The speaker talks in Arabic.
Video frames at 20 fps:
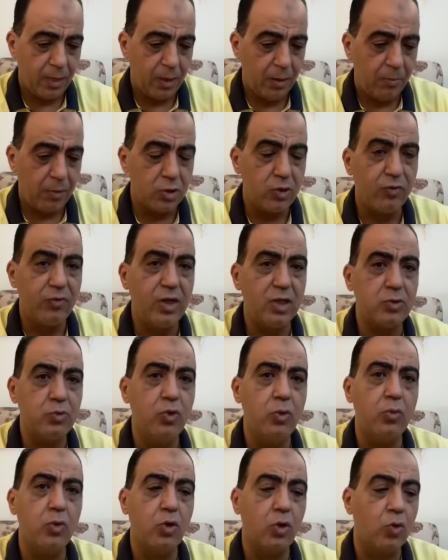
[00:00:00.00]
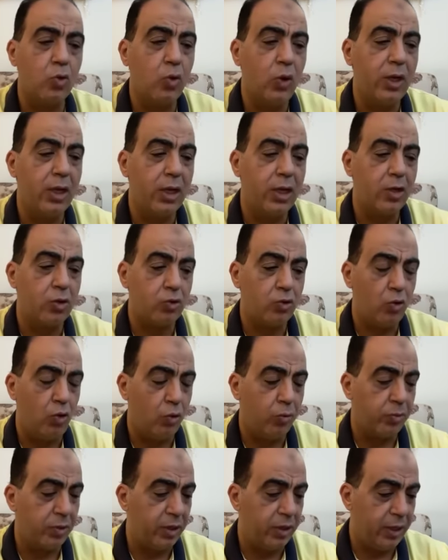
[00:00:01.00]
ما شفناش منهم غير كل خير طول
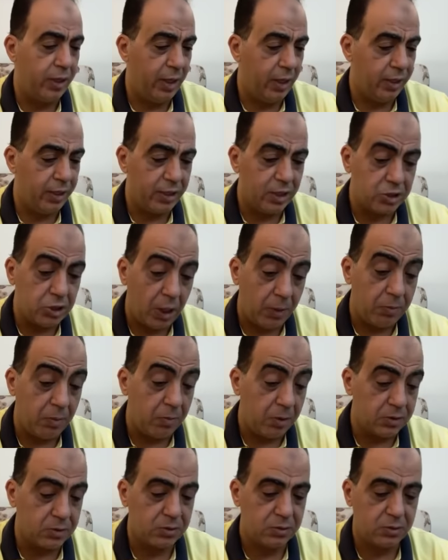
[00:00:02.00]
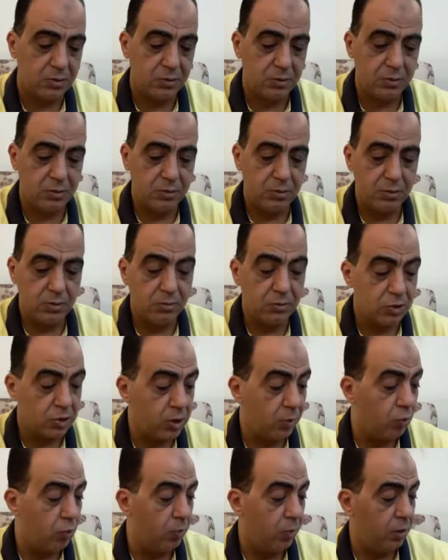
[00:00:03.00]
عمرنا يعني كشعب مصر مش
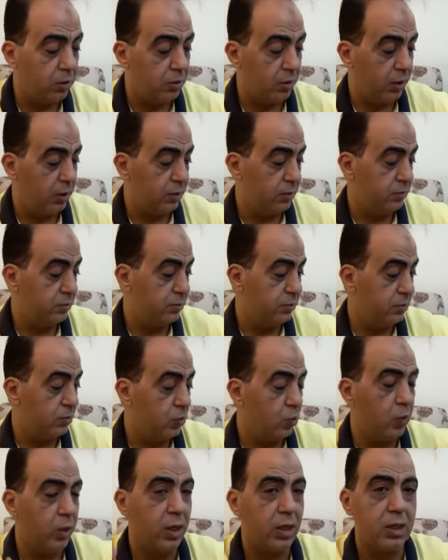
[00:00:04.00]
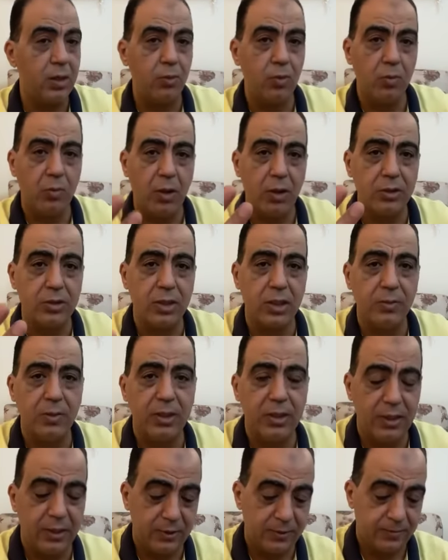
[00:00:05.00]
كابو الماطي يعني وانا كابو الماطي
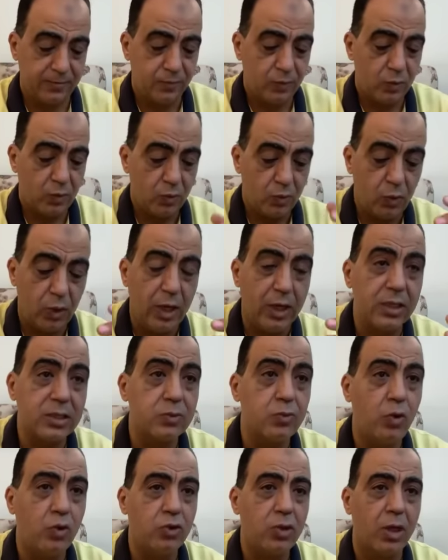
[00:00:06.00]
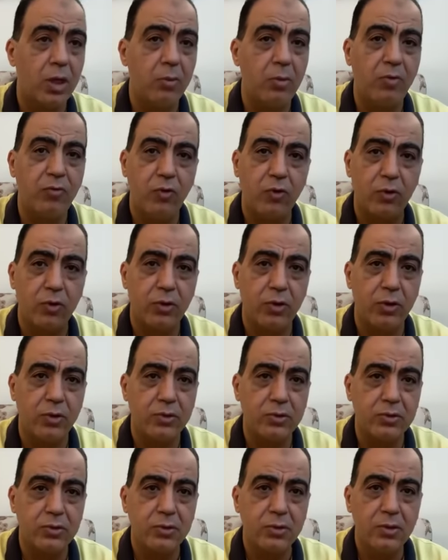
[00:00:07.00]
كمان يعني كلها ناس محترمه وفوق
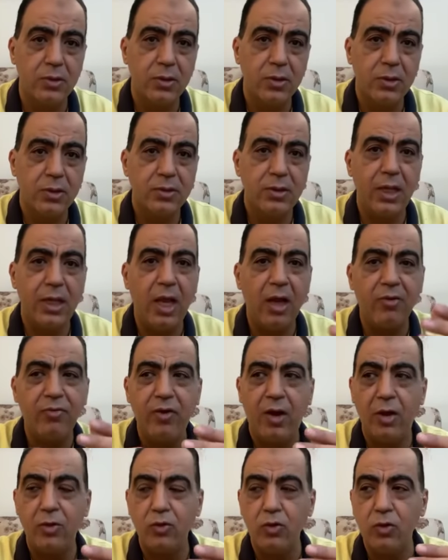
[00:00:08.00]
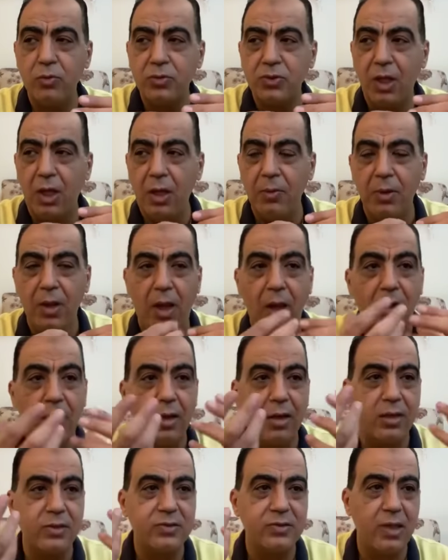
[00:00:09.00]
الراس ده يكفي عندهم صاحب
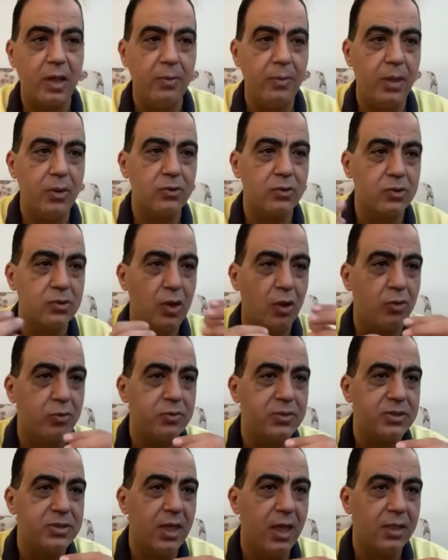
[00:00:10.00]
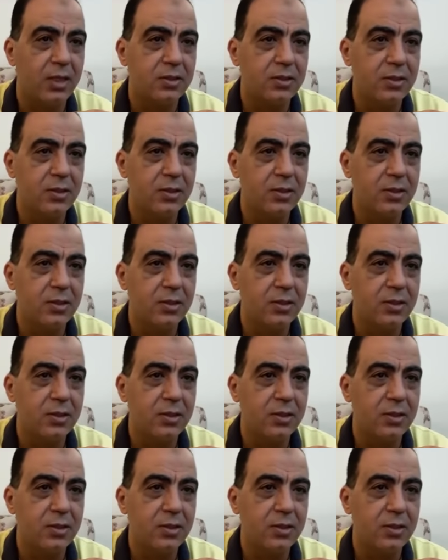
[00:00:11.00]
الحنجره الذهبيه الاستاذ يعقوب السعد